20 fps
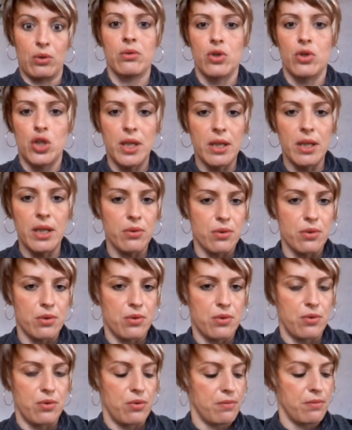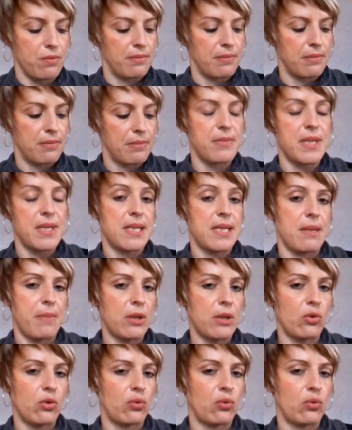en même temps, j'ai reçu,